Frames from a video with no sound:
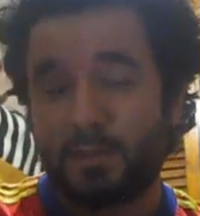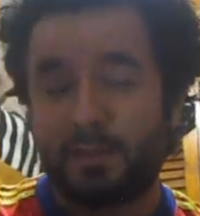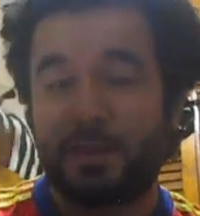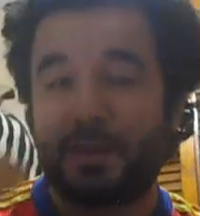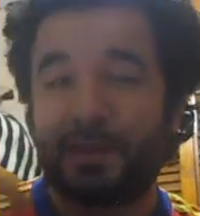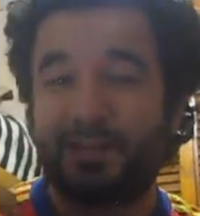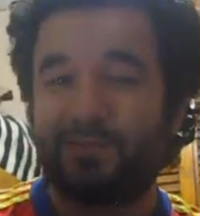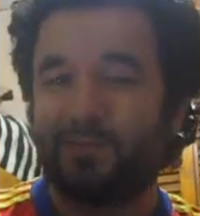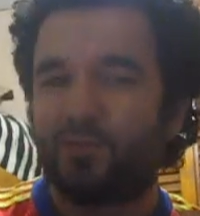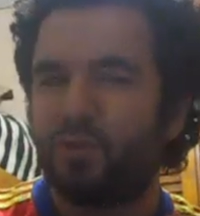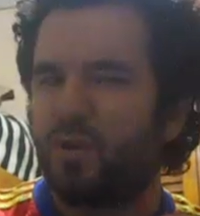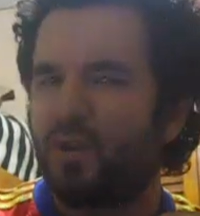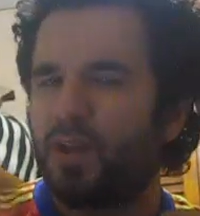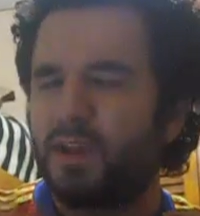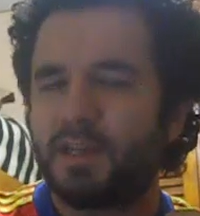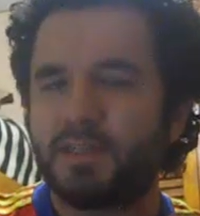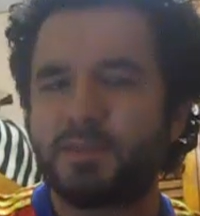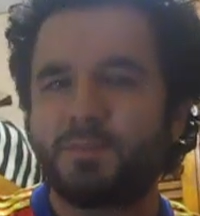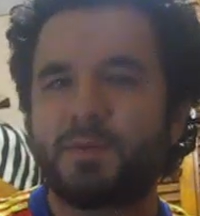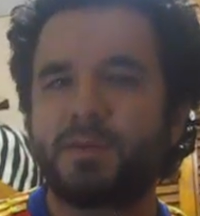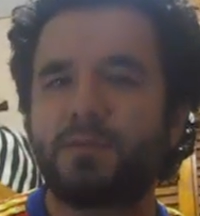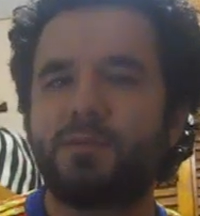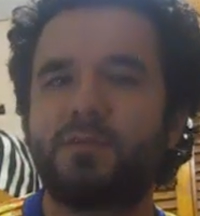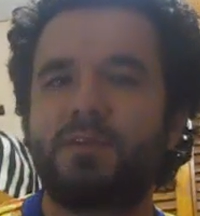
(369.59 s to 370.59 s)
de todas
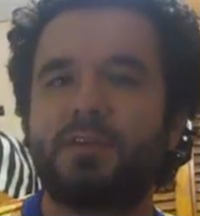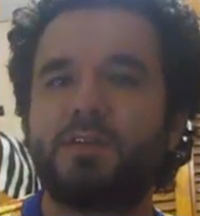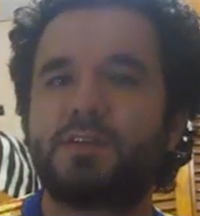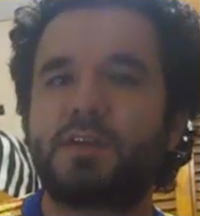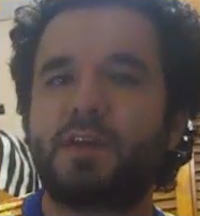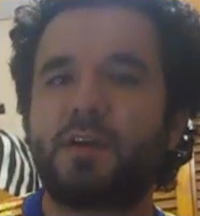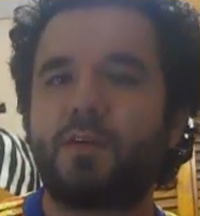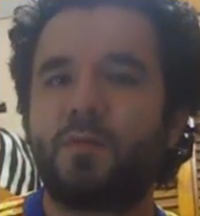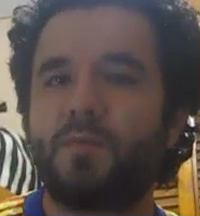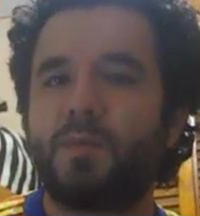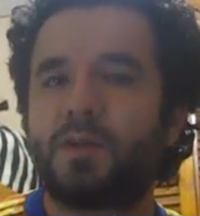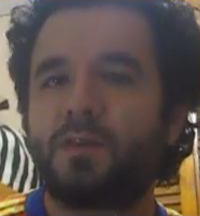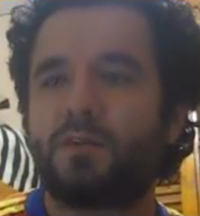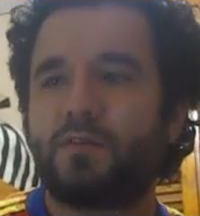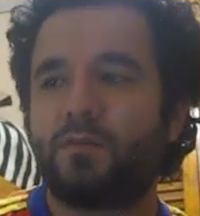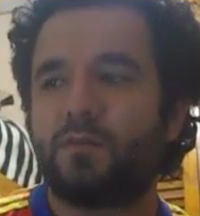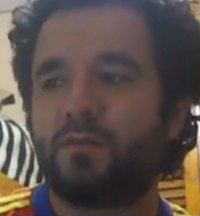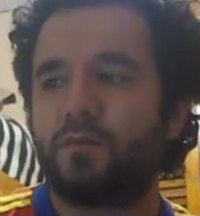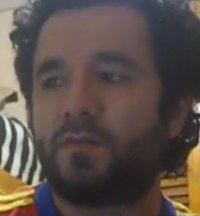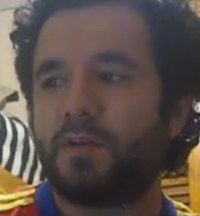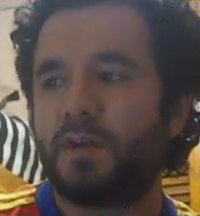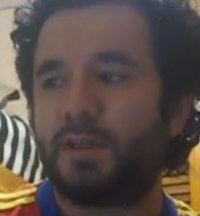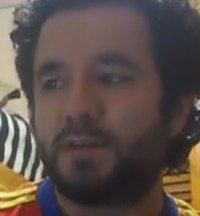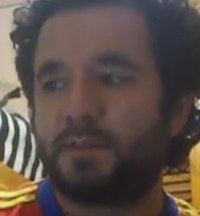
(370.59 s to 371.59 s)
las personas que convertido
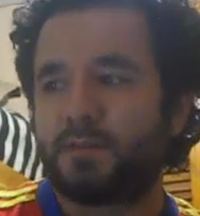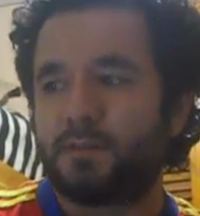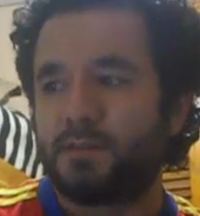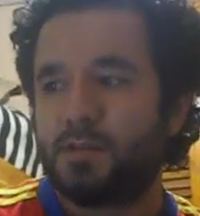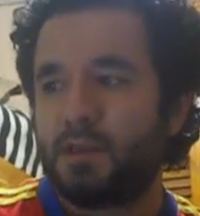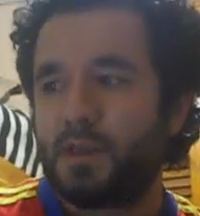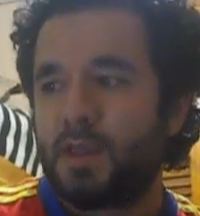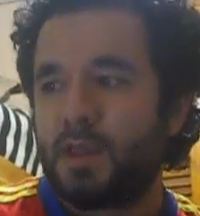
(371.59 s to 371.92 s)
en juguetes.